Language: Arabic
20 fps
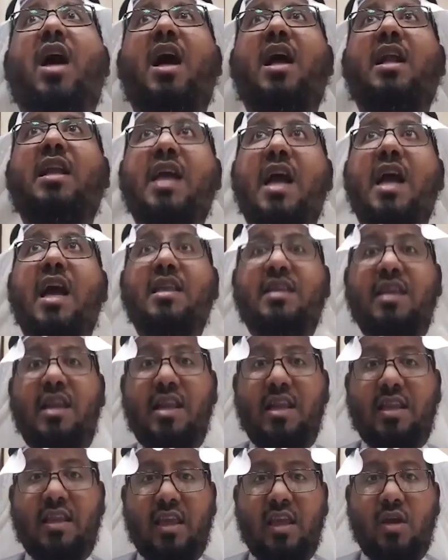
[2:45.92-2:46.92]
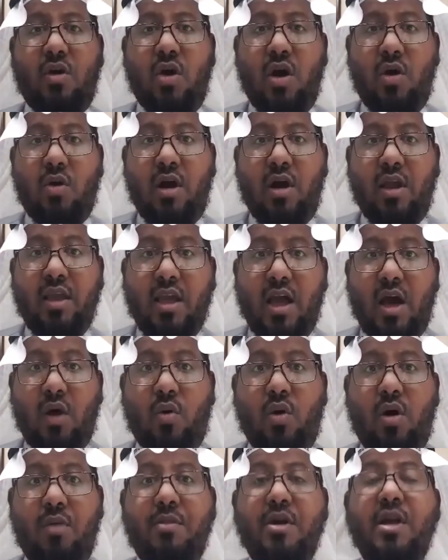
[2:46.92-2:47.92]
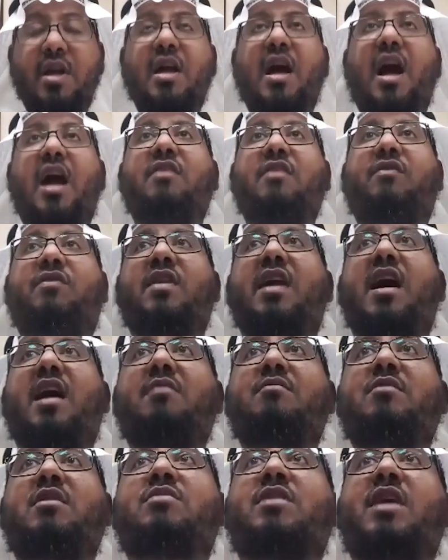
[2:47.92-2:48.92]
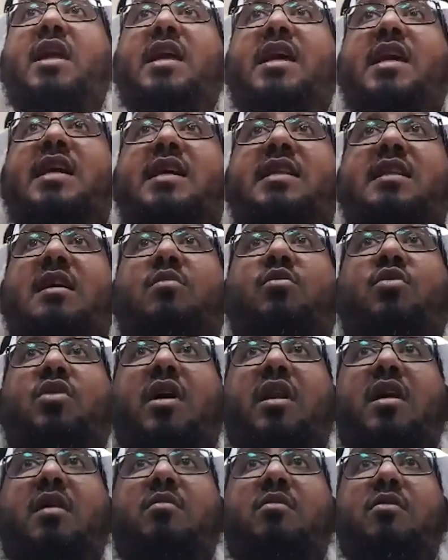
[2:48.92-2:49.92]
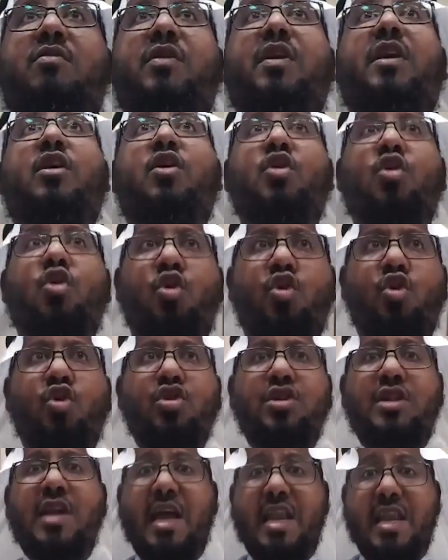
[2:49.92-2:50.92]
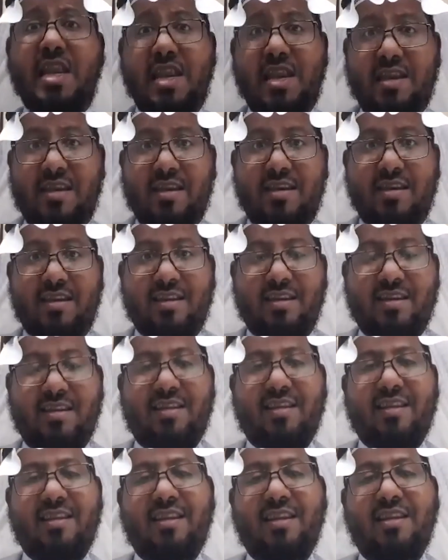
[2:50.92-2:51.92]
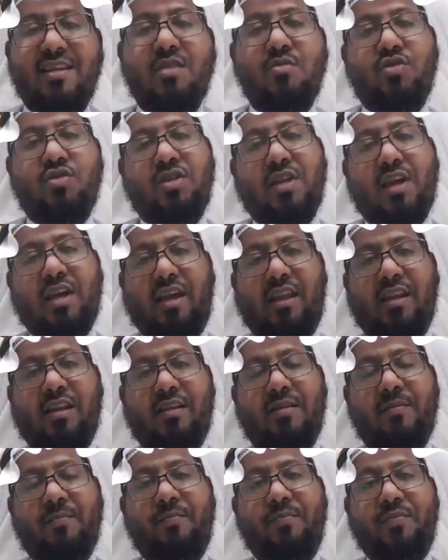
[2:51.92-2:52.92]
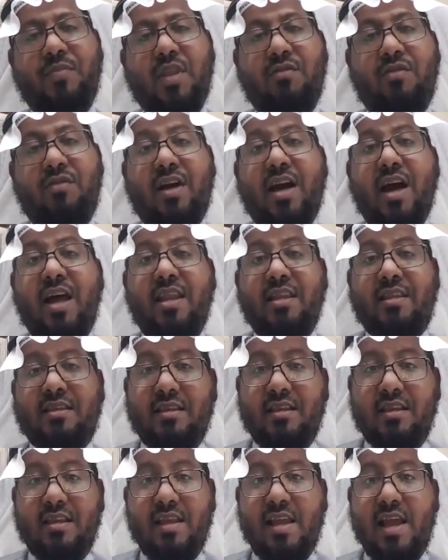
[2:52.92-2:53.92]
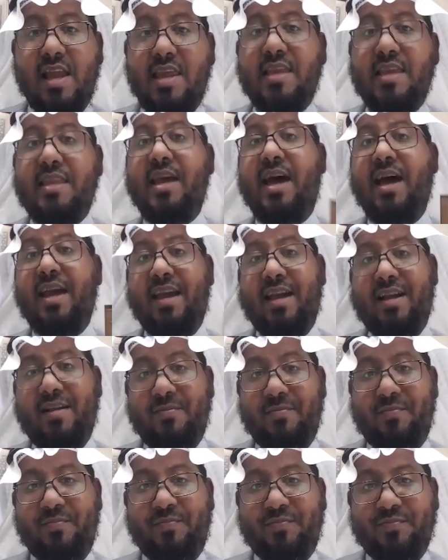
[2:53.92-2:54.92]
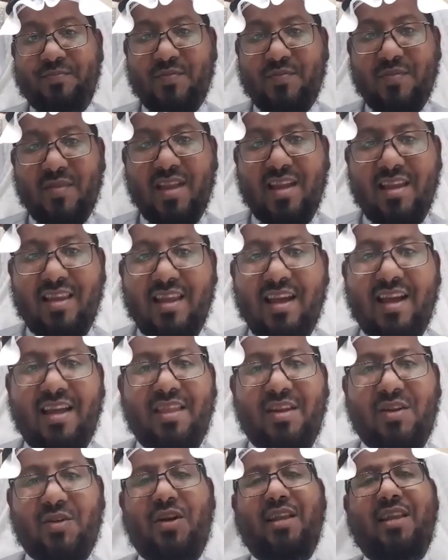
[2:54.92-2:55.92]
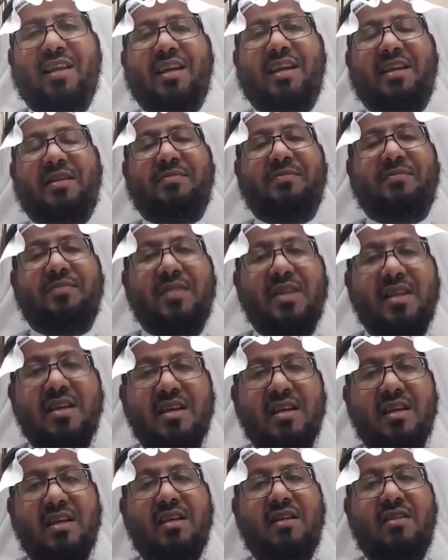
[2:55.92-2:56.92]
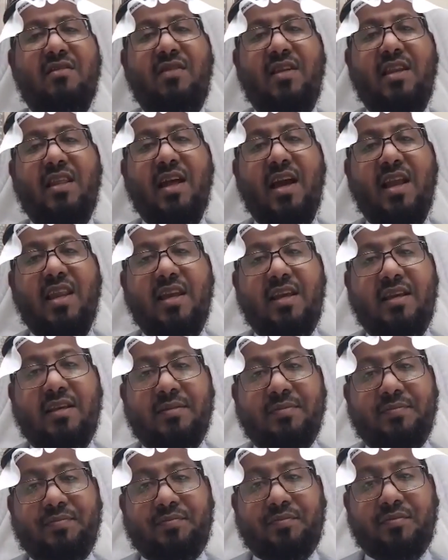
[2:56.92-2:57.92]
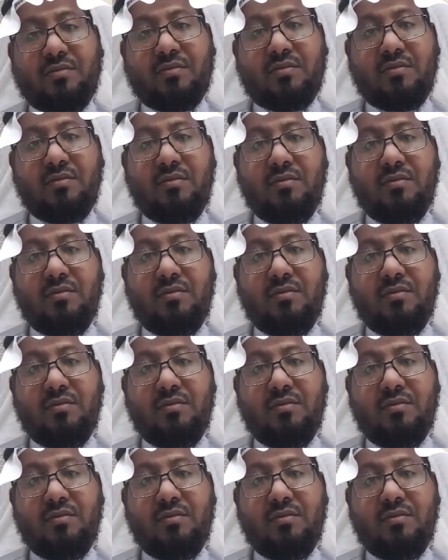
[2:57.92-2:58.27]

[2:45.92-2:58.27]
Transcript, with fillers: أتوب إلى الله عز وجل وأستغفر الله عز وجل فشوف يعني لا يعني ما جينا ناقشنا عقليا وكذا ومع انه طبعا الانسان يناقش مطلوب منه لكن كيف الى انه القران